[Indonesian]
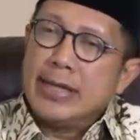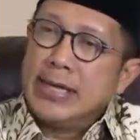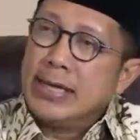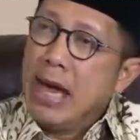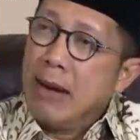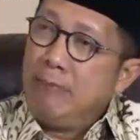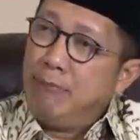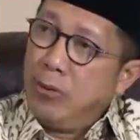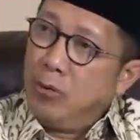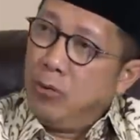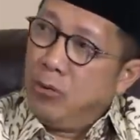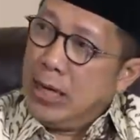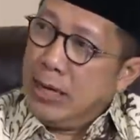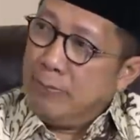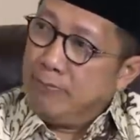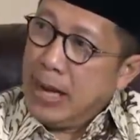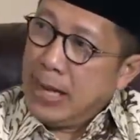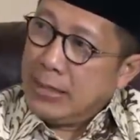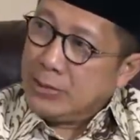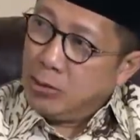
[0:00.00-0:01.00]

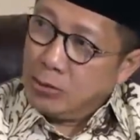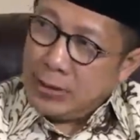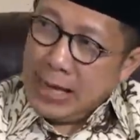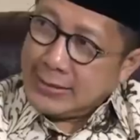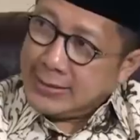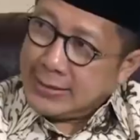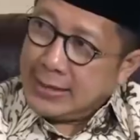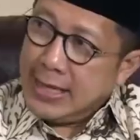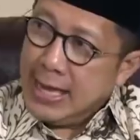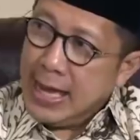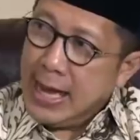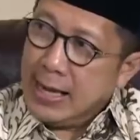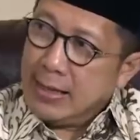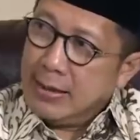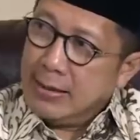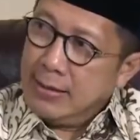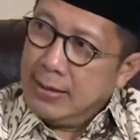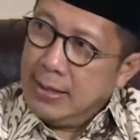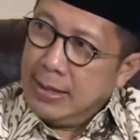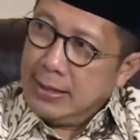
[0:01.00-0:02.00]
35 juta sekian,
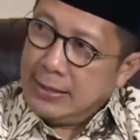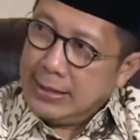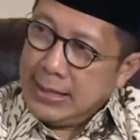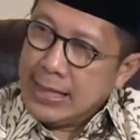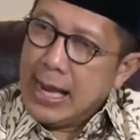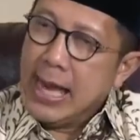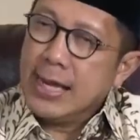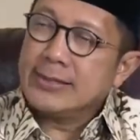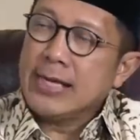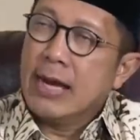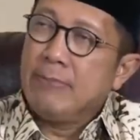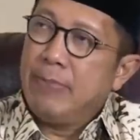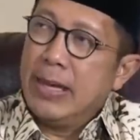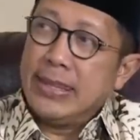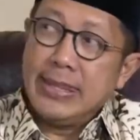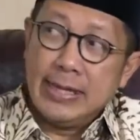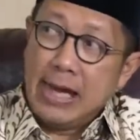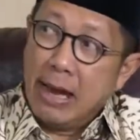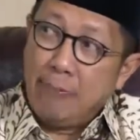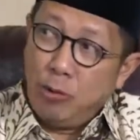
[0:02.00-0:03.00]
yeah, uh, ya, tidak yeah. sampai
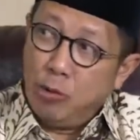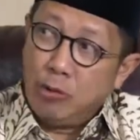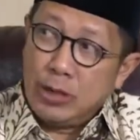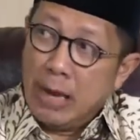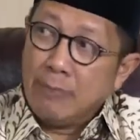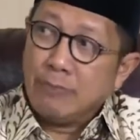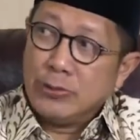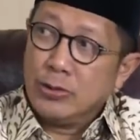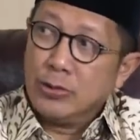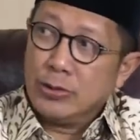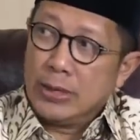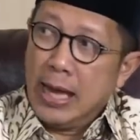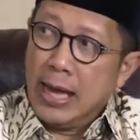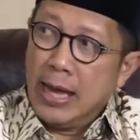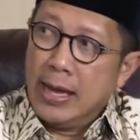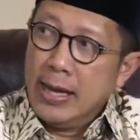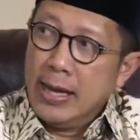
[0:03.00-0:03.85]
36 juta.